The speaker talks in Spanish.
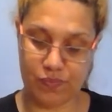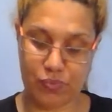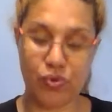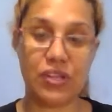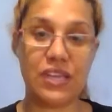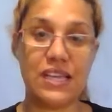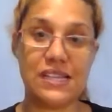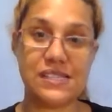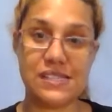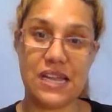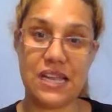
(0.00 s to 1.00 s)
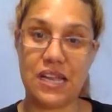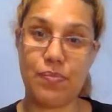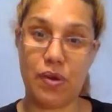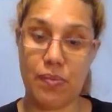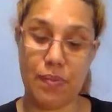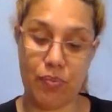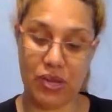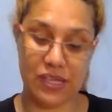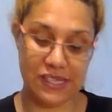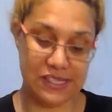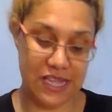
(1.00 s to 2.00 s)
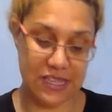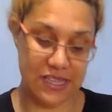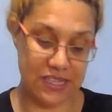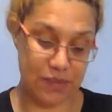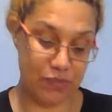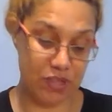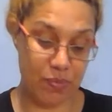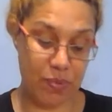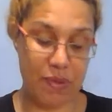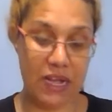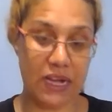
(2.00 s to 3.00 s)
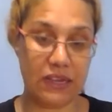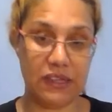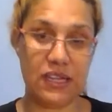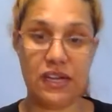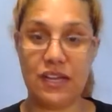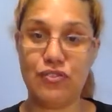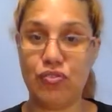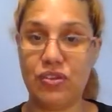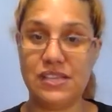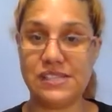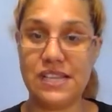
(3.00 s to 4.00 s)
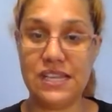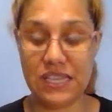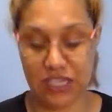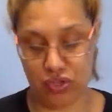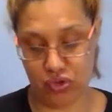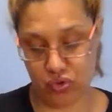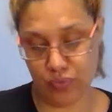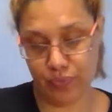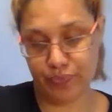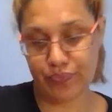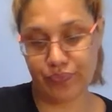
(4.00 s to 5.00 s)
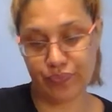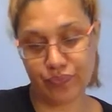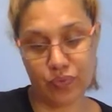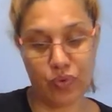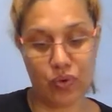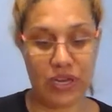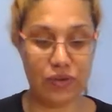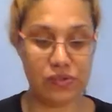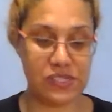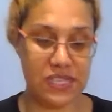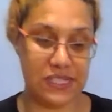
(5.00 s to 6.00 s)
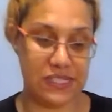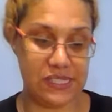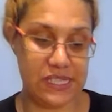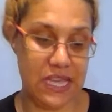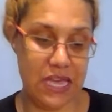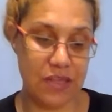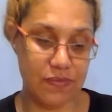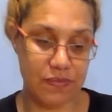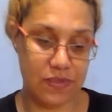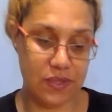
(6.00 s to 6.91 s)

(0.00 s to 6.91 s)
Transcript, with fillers: por qué están en el problema por el que están. Ya tenemos la primera carta que cayó, que es el niño o la inocencia.